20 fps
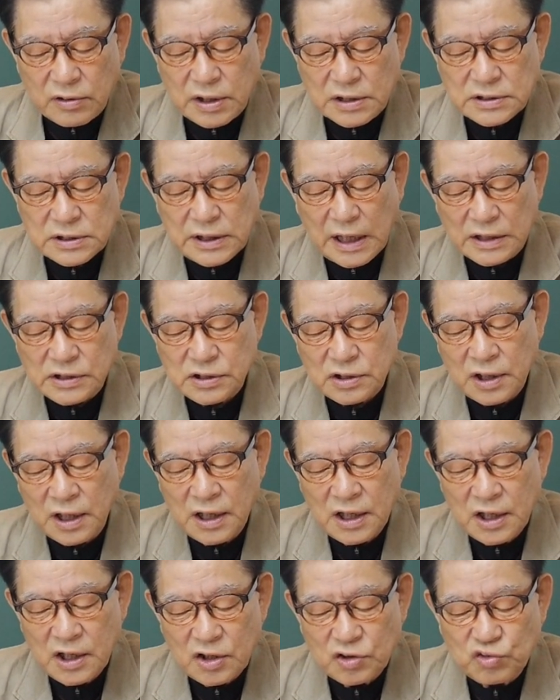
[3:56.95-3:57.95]
그래서 다시
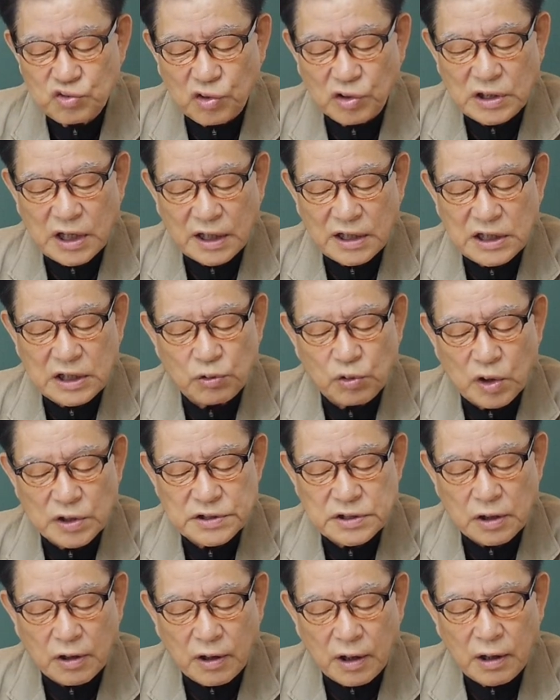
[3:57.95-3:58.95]
주워다
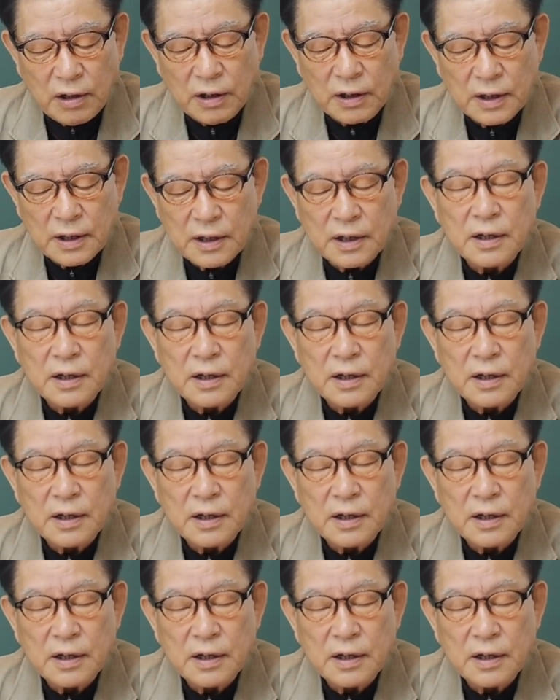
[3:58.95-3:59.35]
키워서